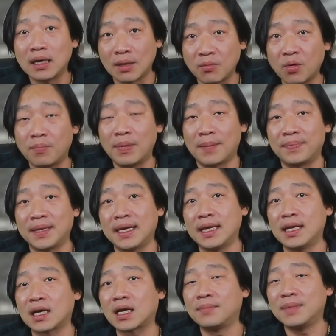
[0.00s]
ระบบแบบนี้
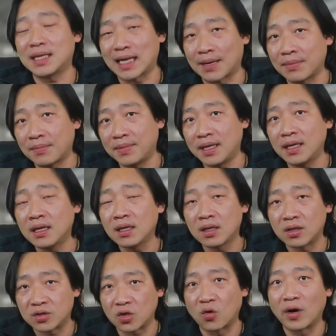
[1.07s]
แล้วก็มีถังแบบนี้
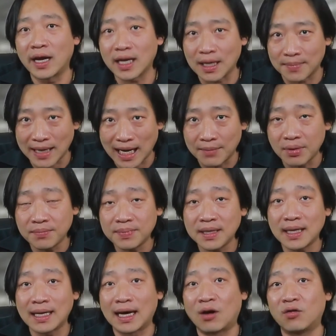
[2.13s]
ส่งให้กับร้าน
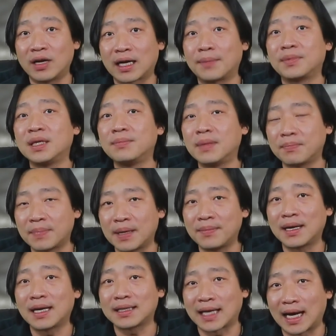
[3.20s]
เพื่อนๆเรานะครับ ที่มันเป็น
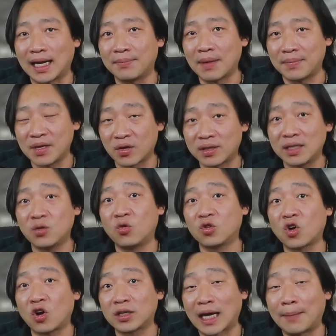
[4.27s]
มาตรฐานแบบเดียวกับที่หง
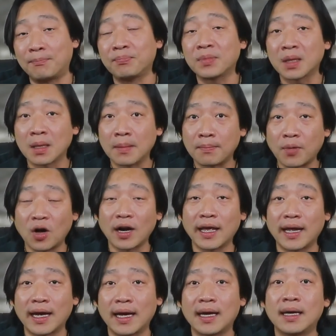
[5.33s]
ทองทำ เพราะอะไร
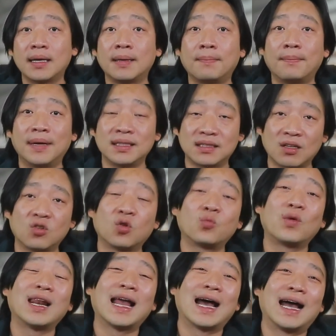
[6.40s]
ฮะ มันจะลด
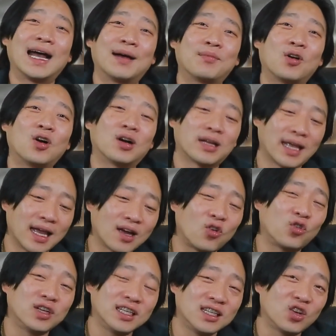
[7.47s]
เวลาเพราะแค่
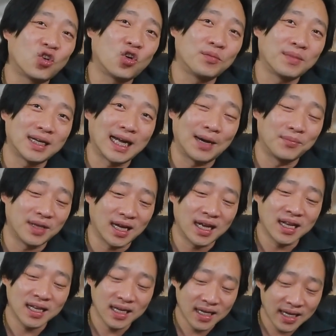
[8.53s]
คนหนึ่งคนมาทำเนี่ย
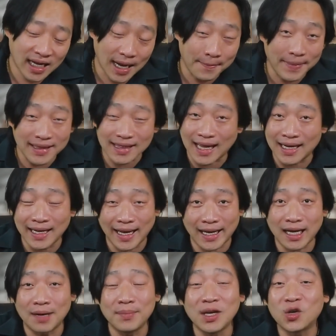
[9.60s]
แค่ไปตัดเหล็
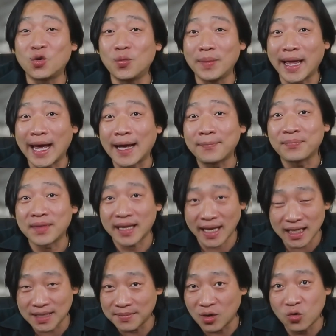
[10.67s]
กก็ไม่คุ้มแล้ว
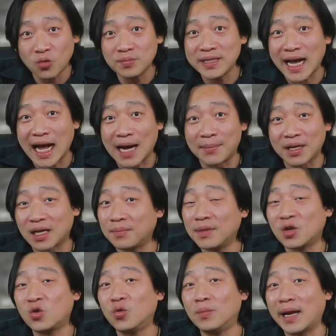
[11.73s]
แค่จะมาคุ้มยางมันก็
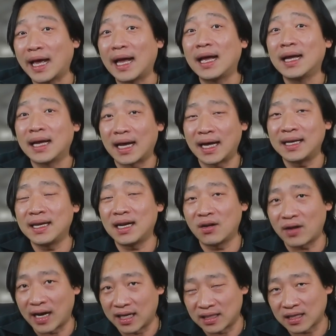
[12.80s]
ไม่คุ้มแล้ว อันนี้
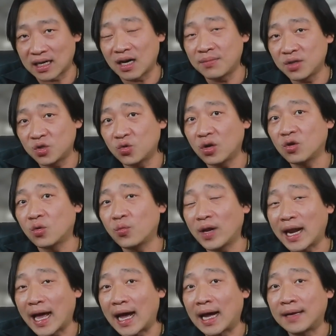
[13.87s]
เราอาจจะเข้าไปช่วยลด
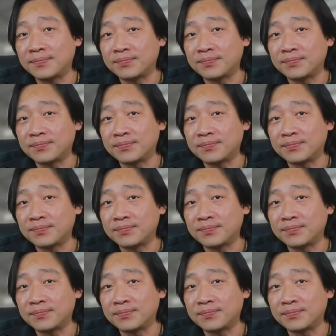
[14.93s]
เวลา